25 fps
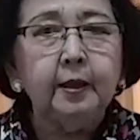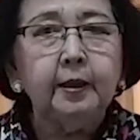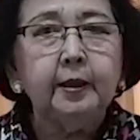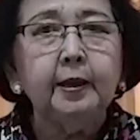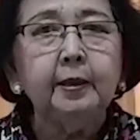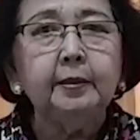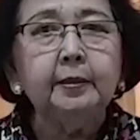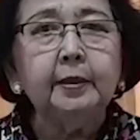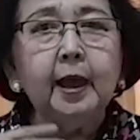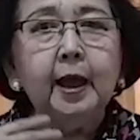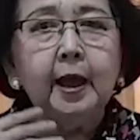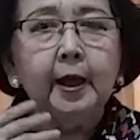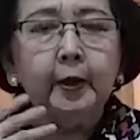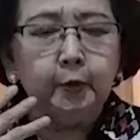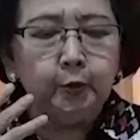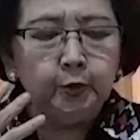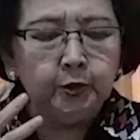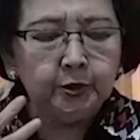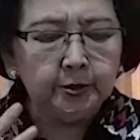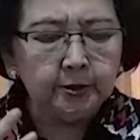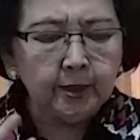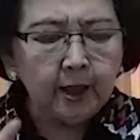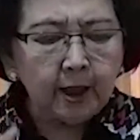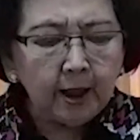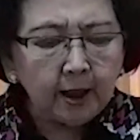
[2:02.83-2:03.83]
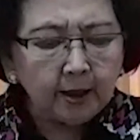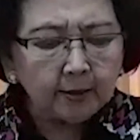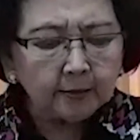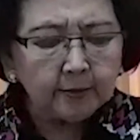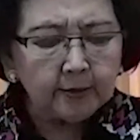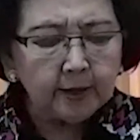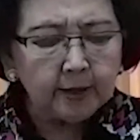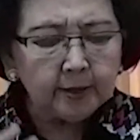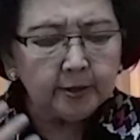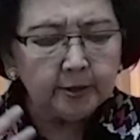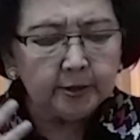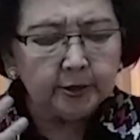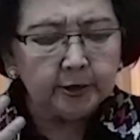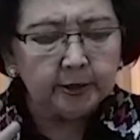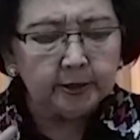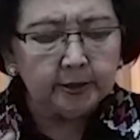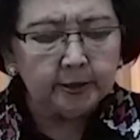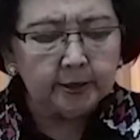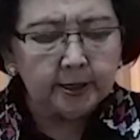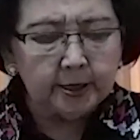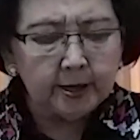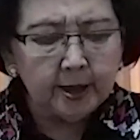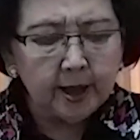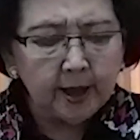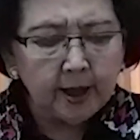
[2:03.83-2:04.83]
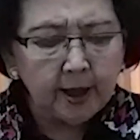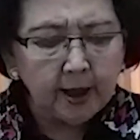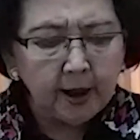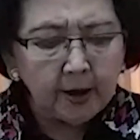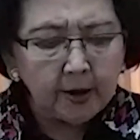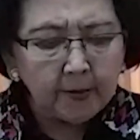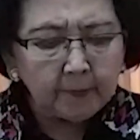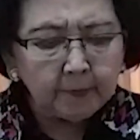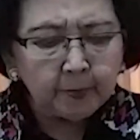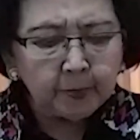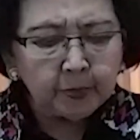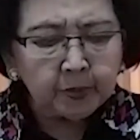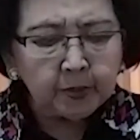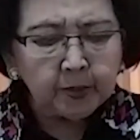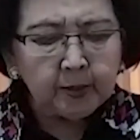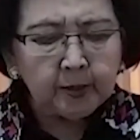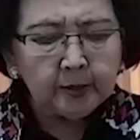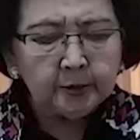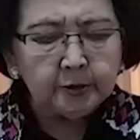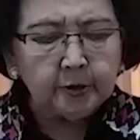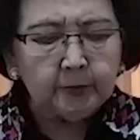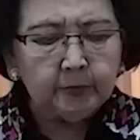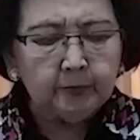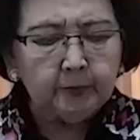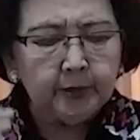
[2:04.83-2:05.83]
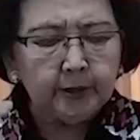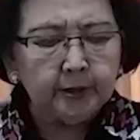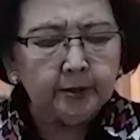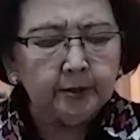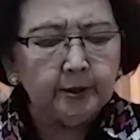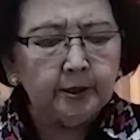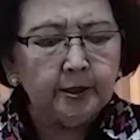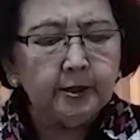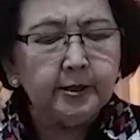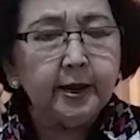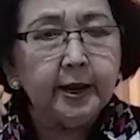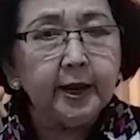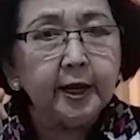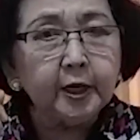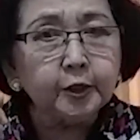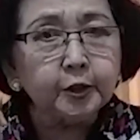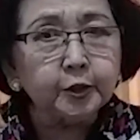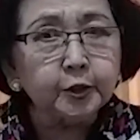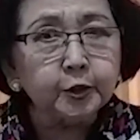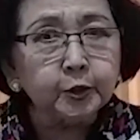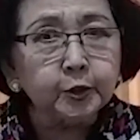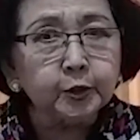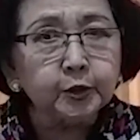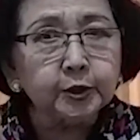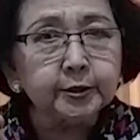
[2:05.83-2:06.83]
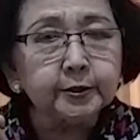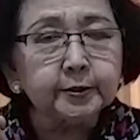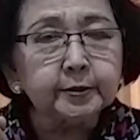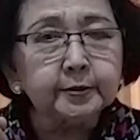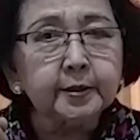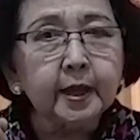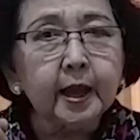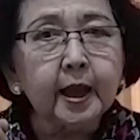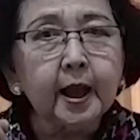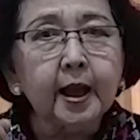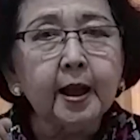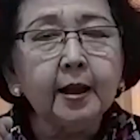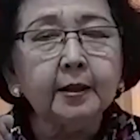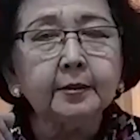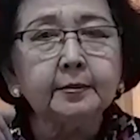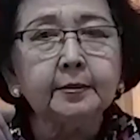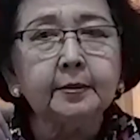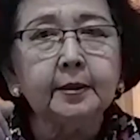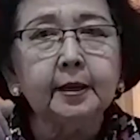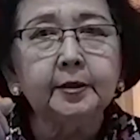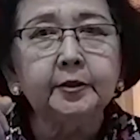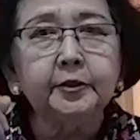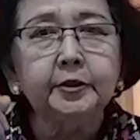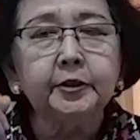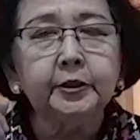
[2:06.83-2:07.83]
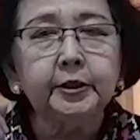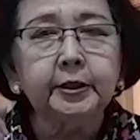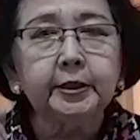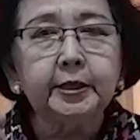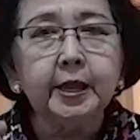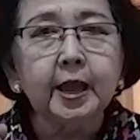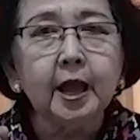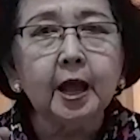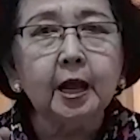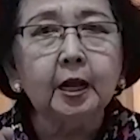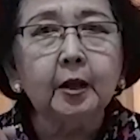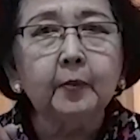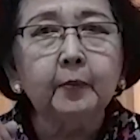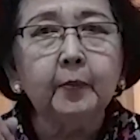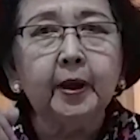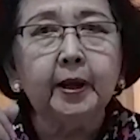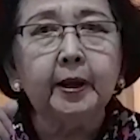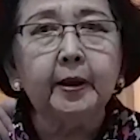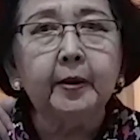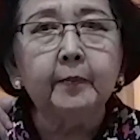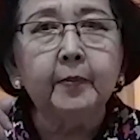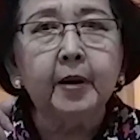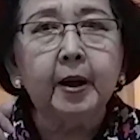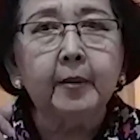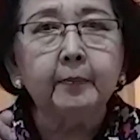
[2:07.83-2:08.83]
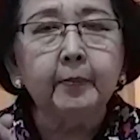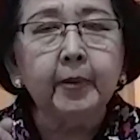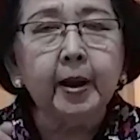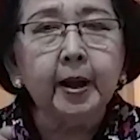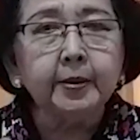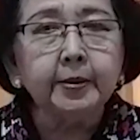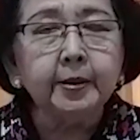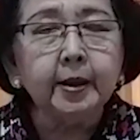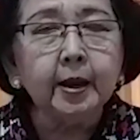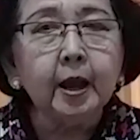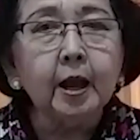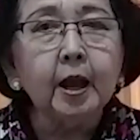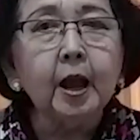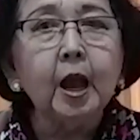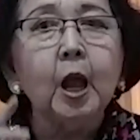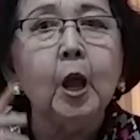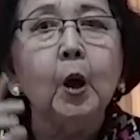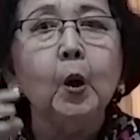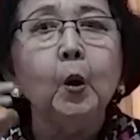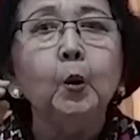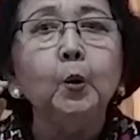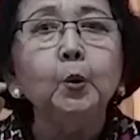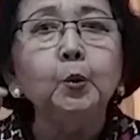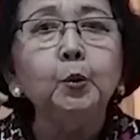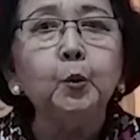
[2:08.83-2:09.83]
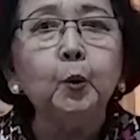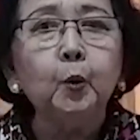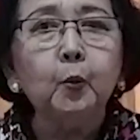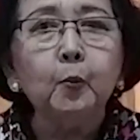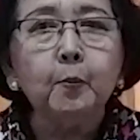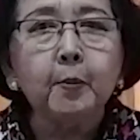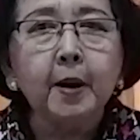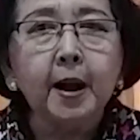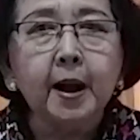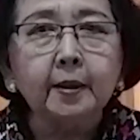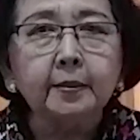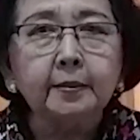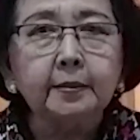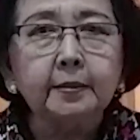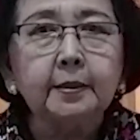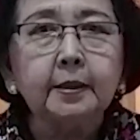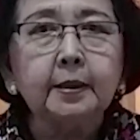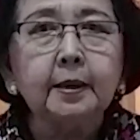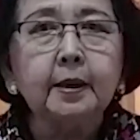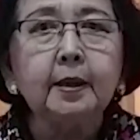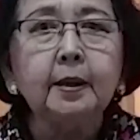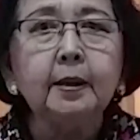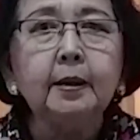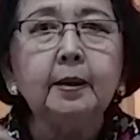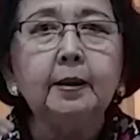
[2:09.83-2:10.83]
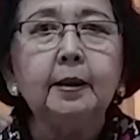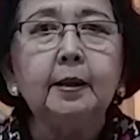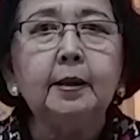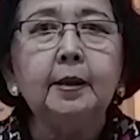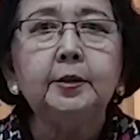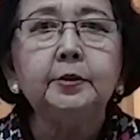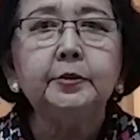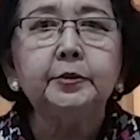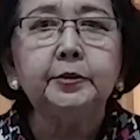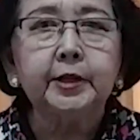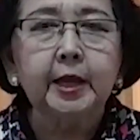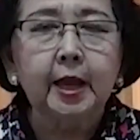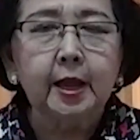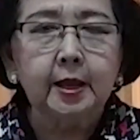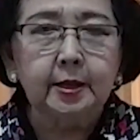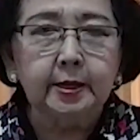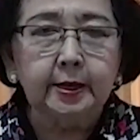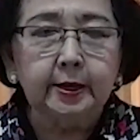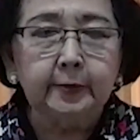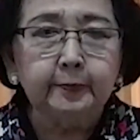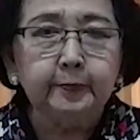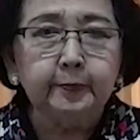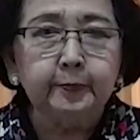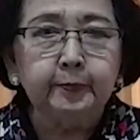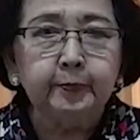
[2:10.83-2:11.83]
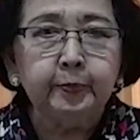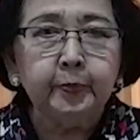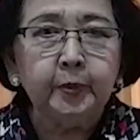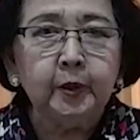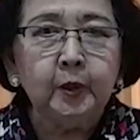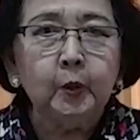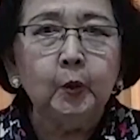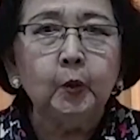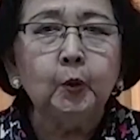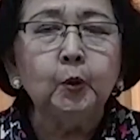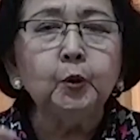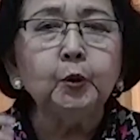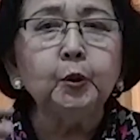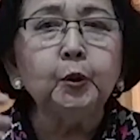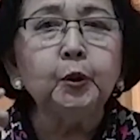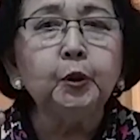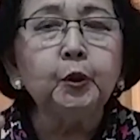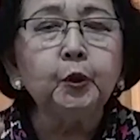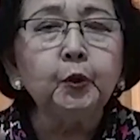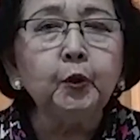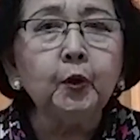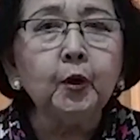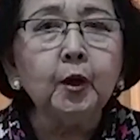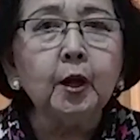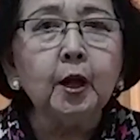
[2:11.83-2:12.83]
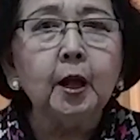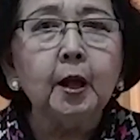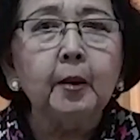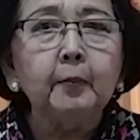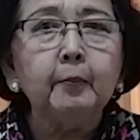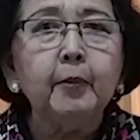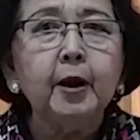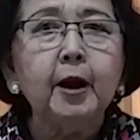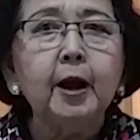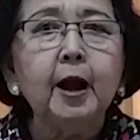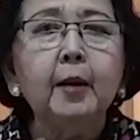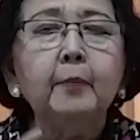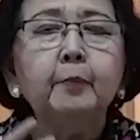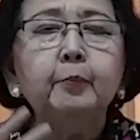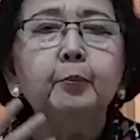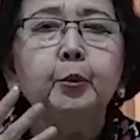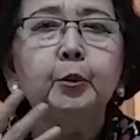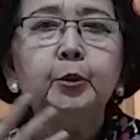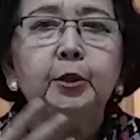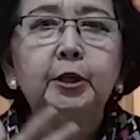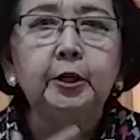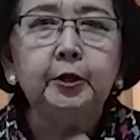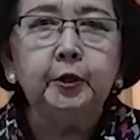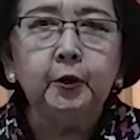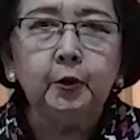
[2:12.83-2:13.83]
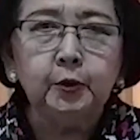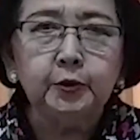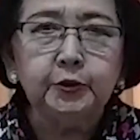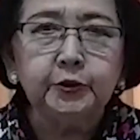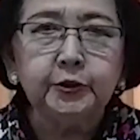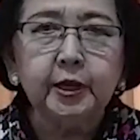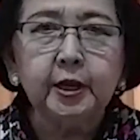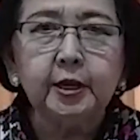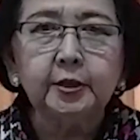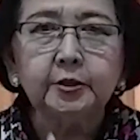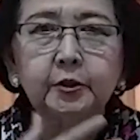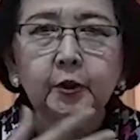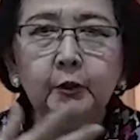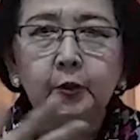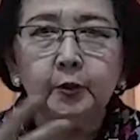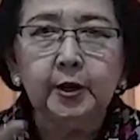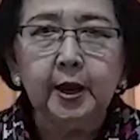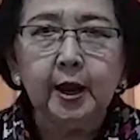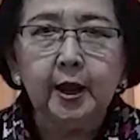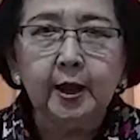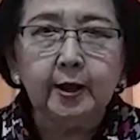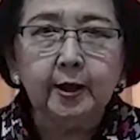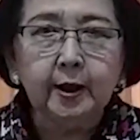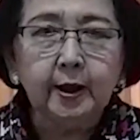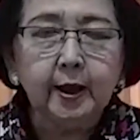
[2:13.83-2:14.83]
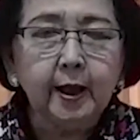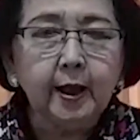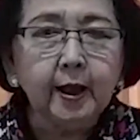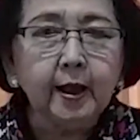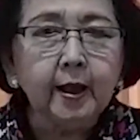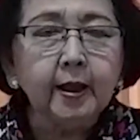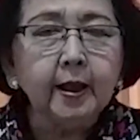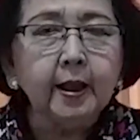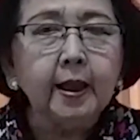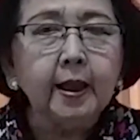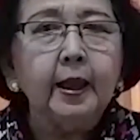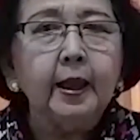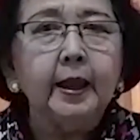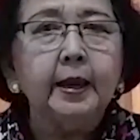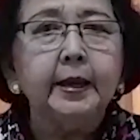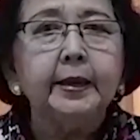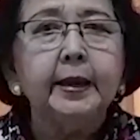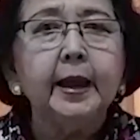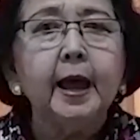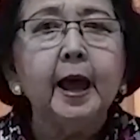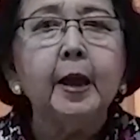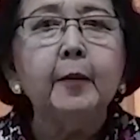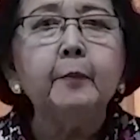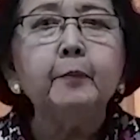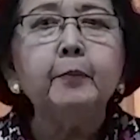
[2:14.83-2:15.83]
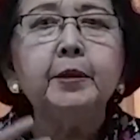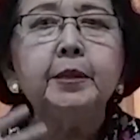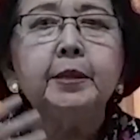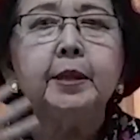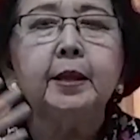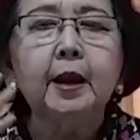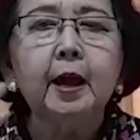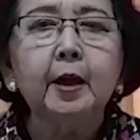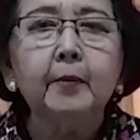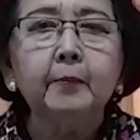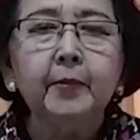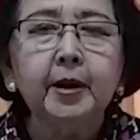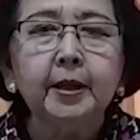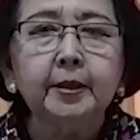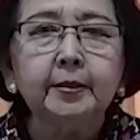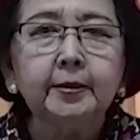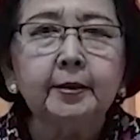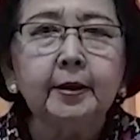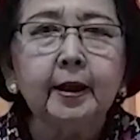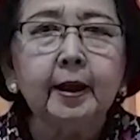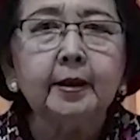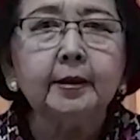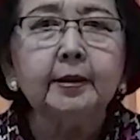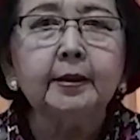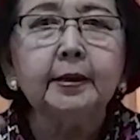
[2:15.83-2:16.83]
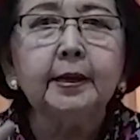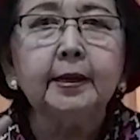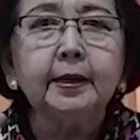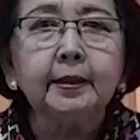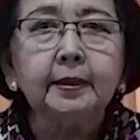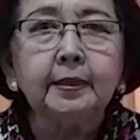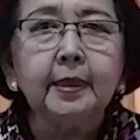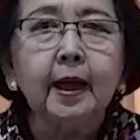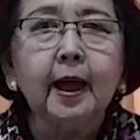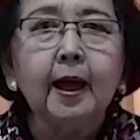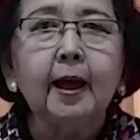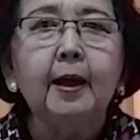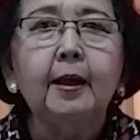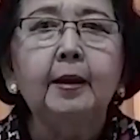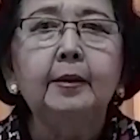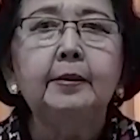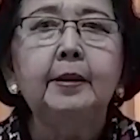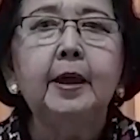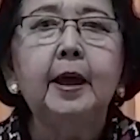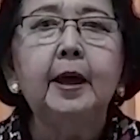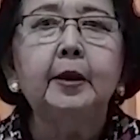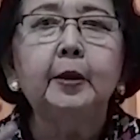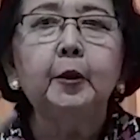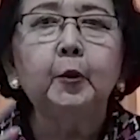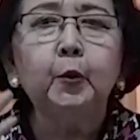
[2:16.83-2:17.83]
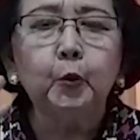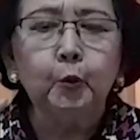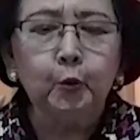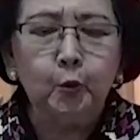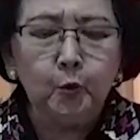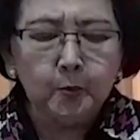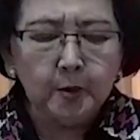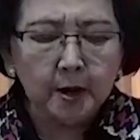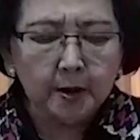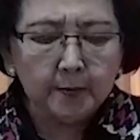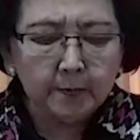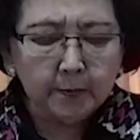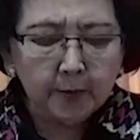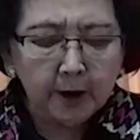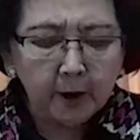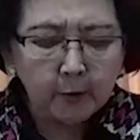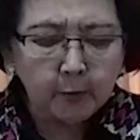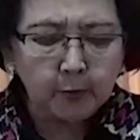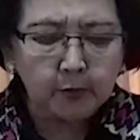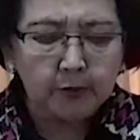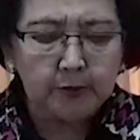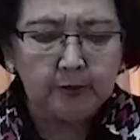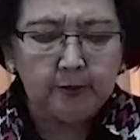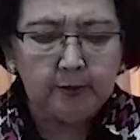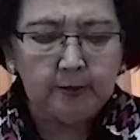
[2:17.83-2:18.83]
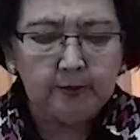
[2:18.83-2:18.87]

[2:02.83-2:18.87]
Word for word: Kita harus taat dan setia seperti Yesus taat dan setia kepada Bapaknya untuk mati di salib, untuk mengampuni dosa saudara dan menyelamatkan kita dari hukuman maut.